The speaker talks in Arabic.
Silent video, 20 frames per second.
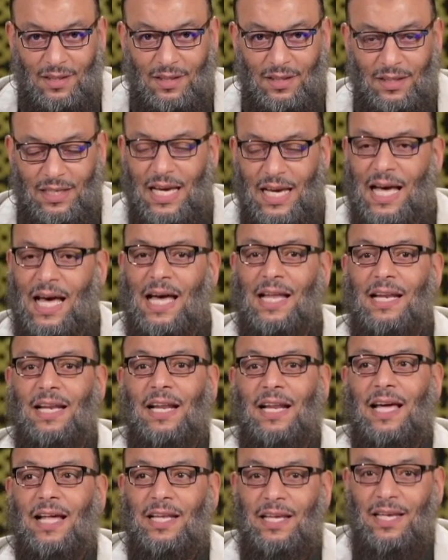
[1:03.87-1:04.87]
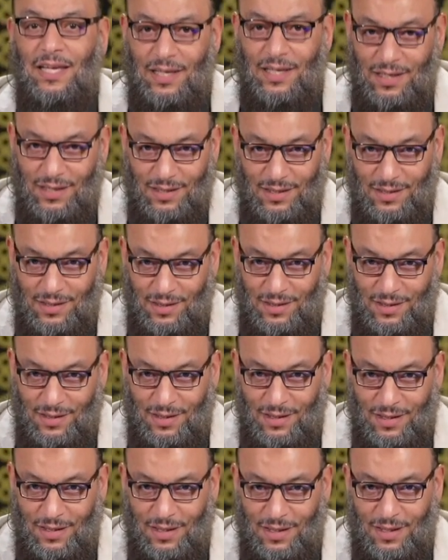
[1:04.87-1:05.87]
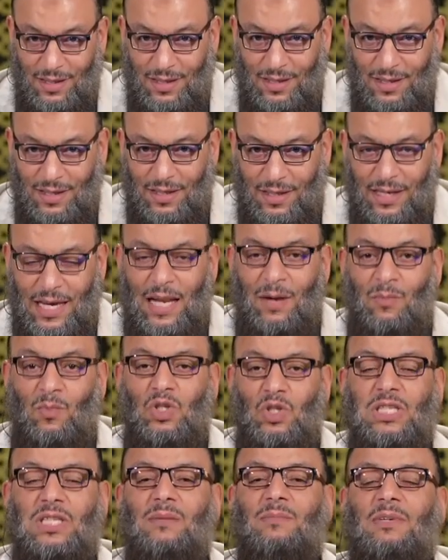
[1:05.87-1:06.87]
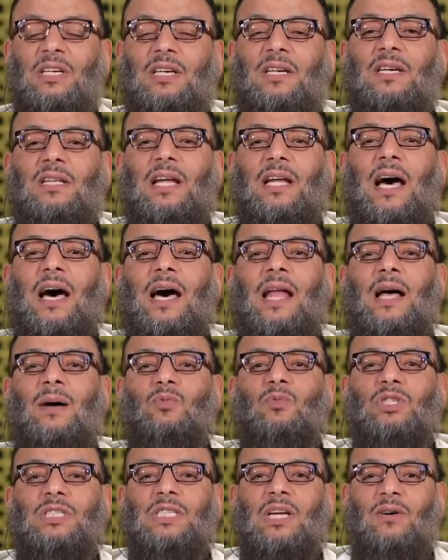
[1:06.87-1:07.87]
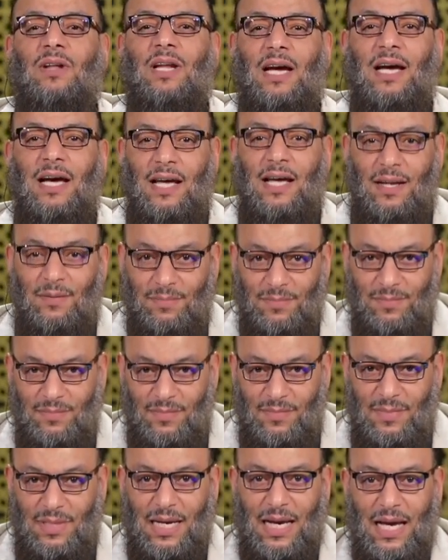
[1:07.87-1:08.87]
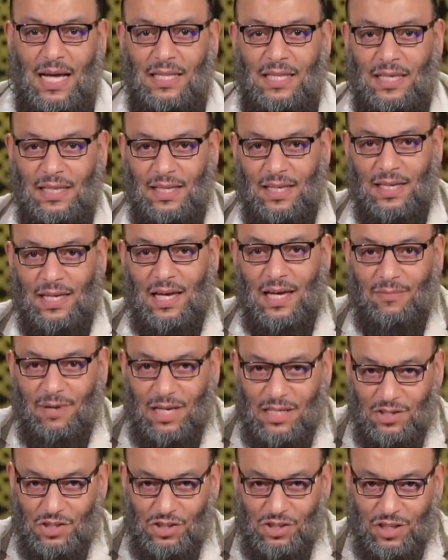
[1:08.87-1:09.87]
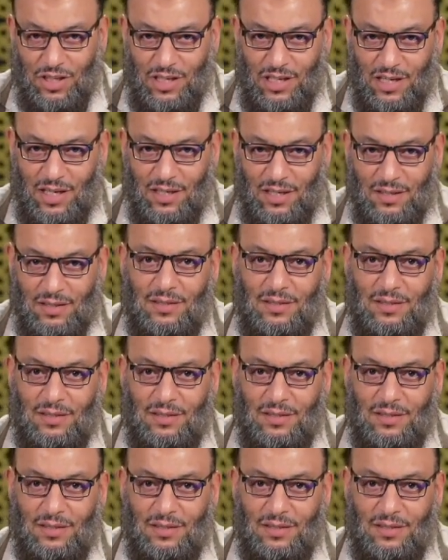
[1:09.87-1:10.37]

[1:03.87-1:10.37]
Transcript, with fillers: يا اهل الخليج يا المسلمين على مستوى العالم ادي الاجابات الشيعية